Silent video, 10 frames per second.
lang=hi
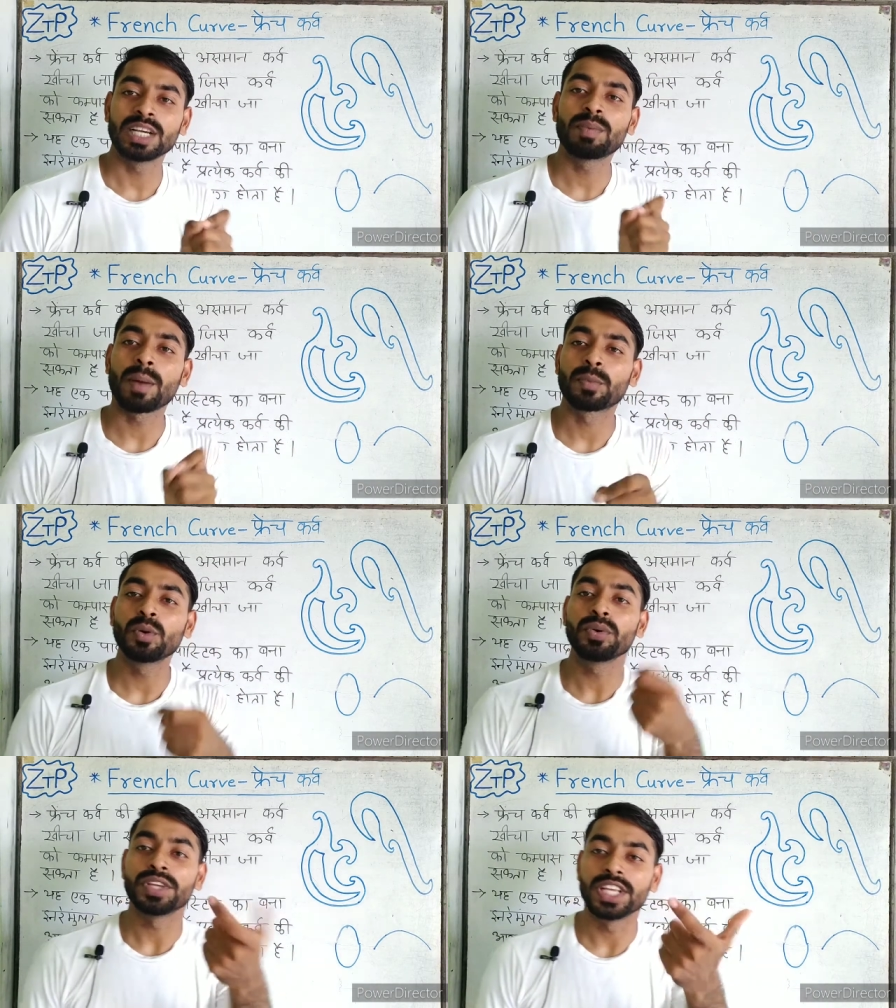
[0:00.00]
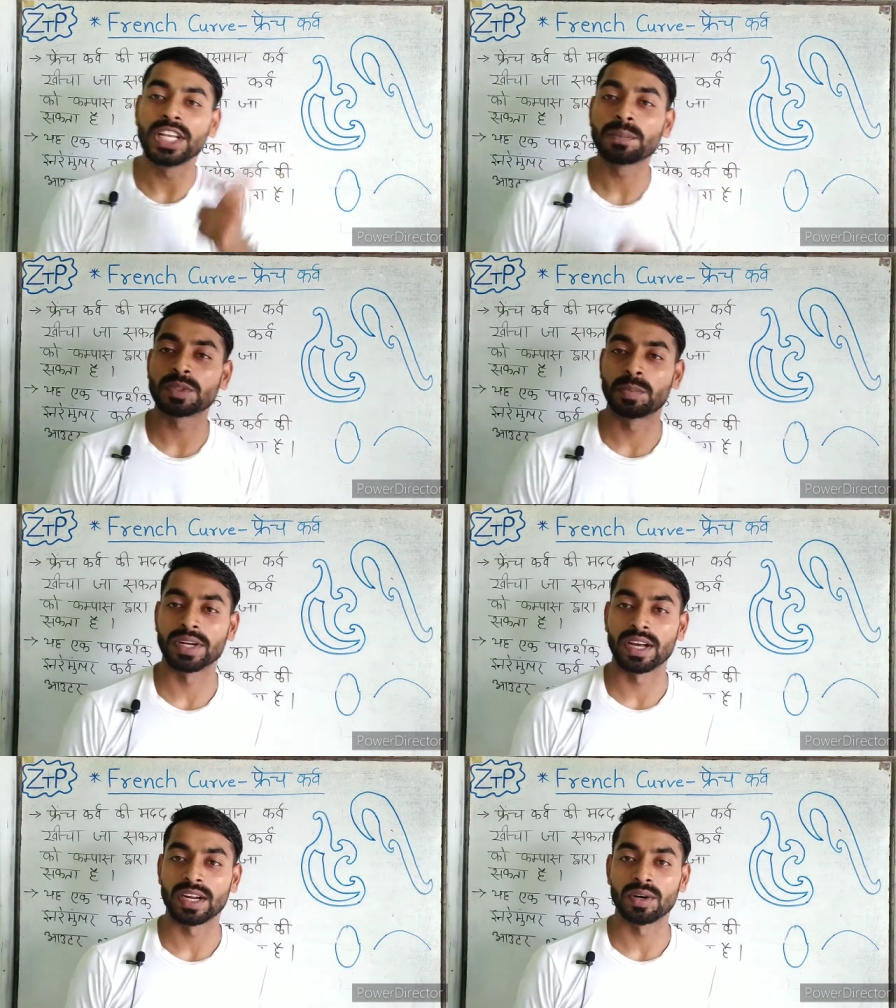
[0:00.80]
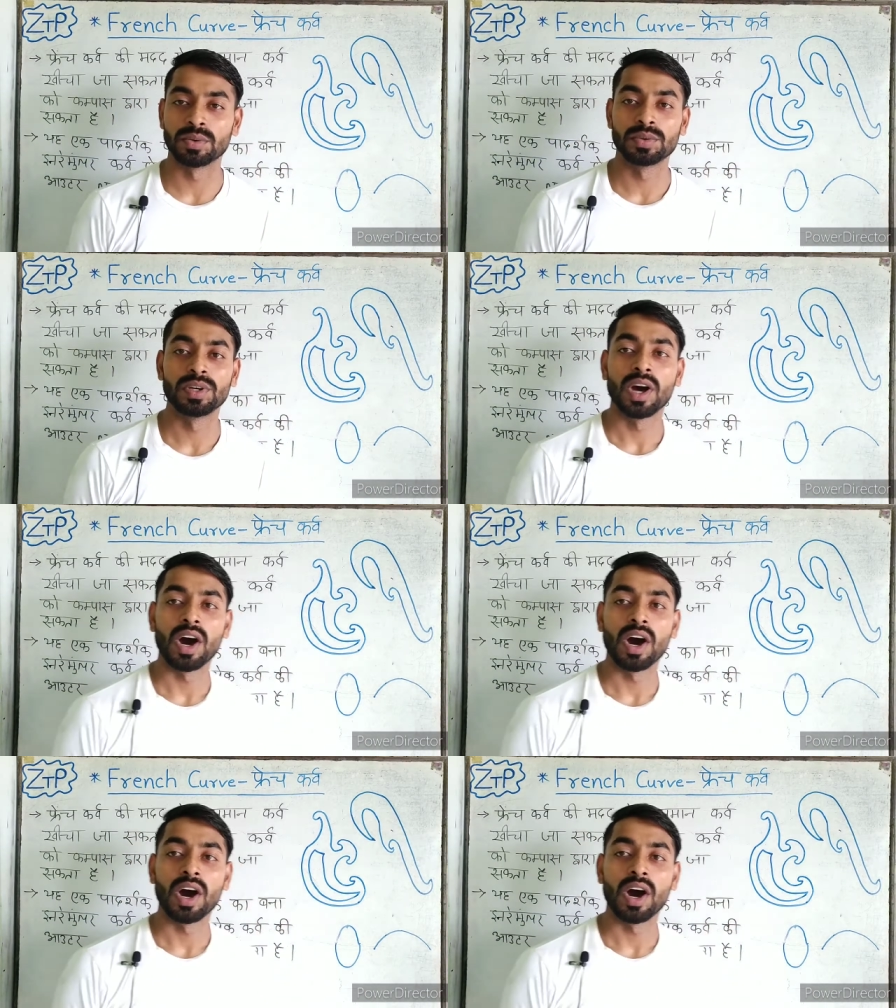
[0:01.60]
जब आपको इलिप्स बनाना हो